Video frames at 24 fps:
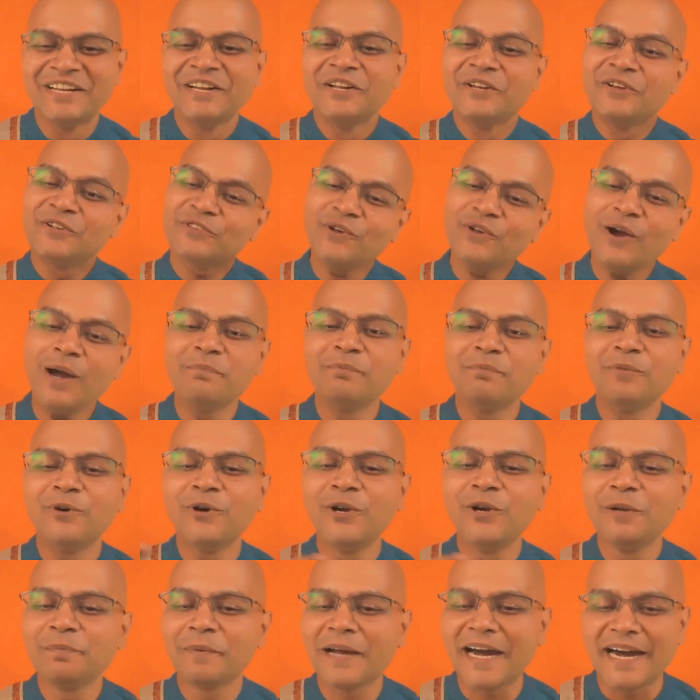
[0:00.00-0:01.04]
तो हम
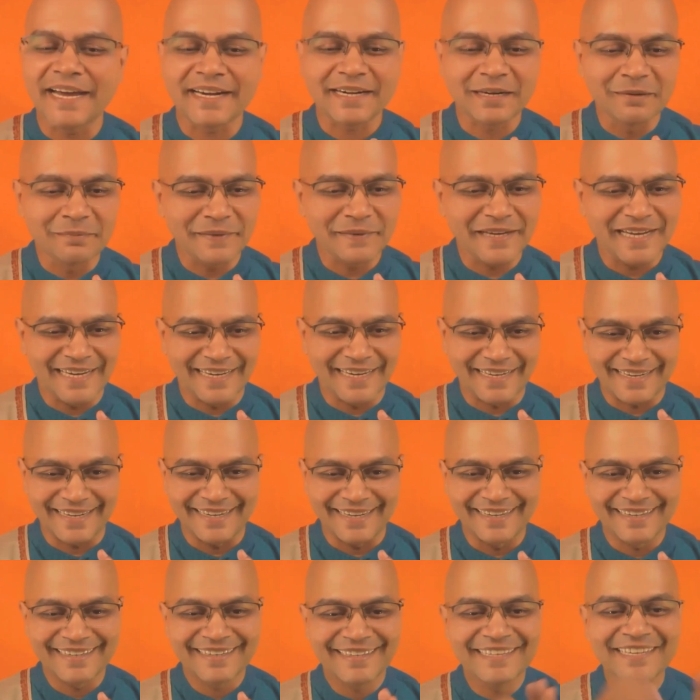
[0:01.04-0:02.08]
मूल कारण पे आ रहे
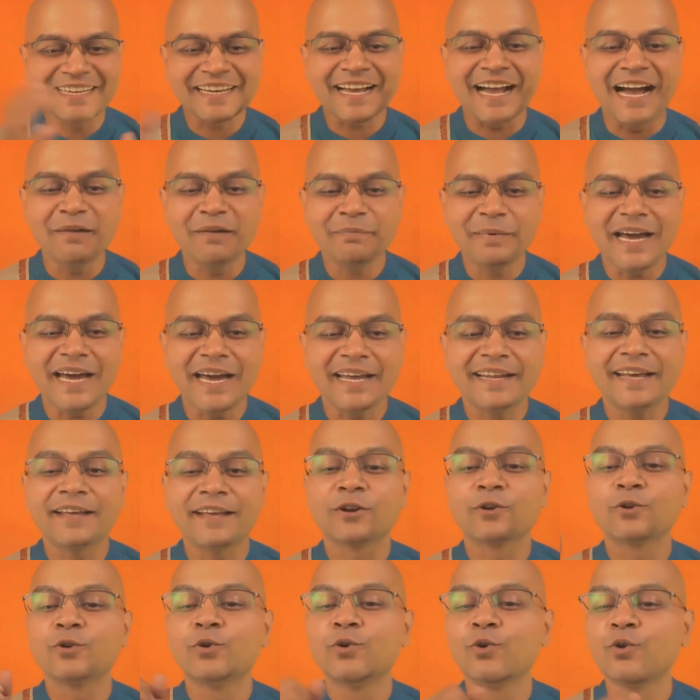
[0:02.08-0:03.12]
हैं क्या कहां पे आ रहे हैं
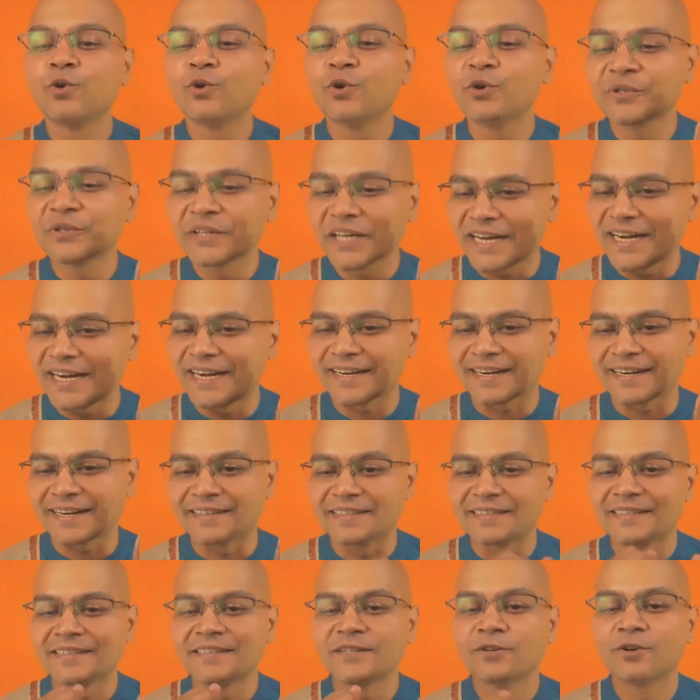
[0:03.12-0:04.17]
रूट कारण
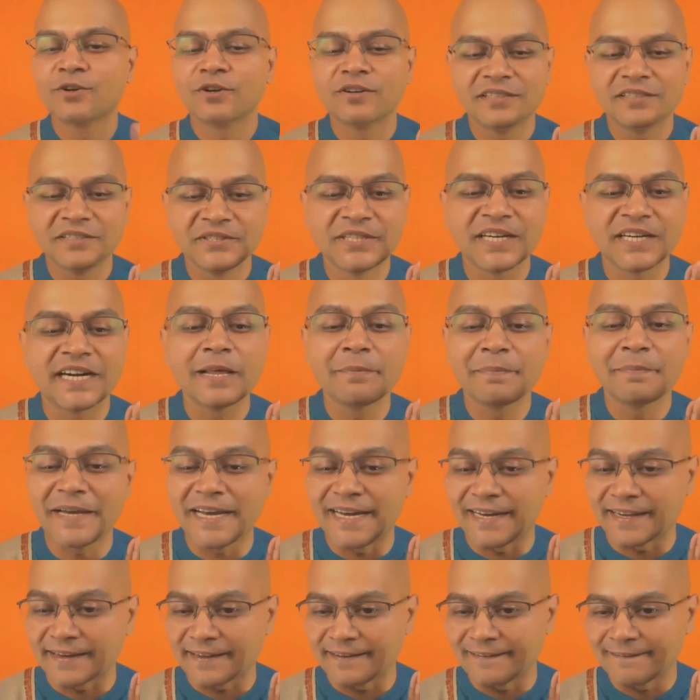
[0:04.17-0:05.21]
जड़ पे आ
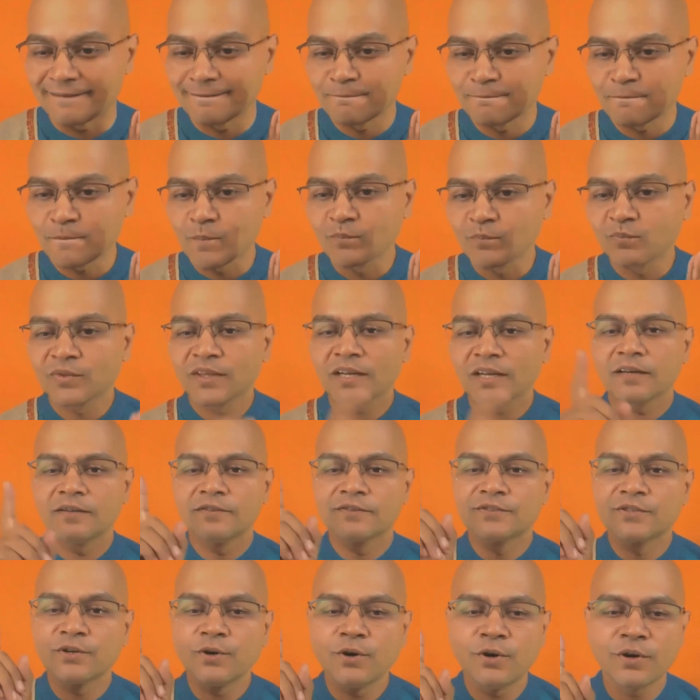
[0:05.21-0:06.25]
रहे हैं
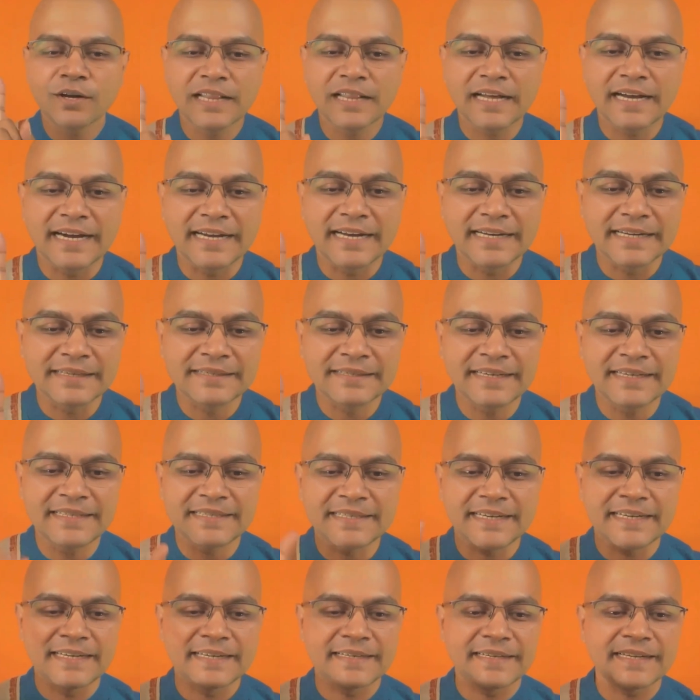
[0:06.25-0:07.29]
जोर लगाने से
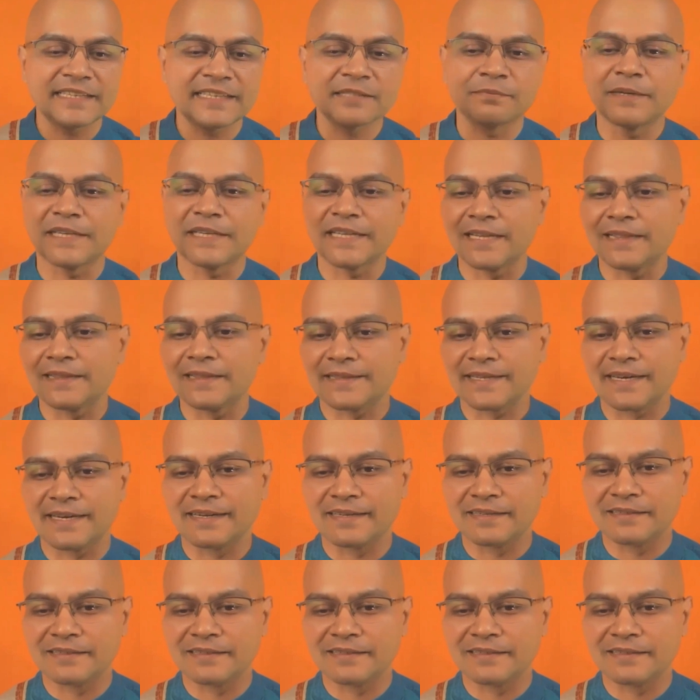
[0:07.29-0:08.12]
जेनेटिक्स बदलता है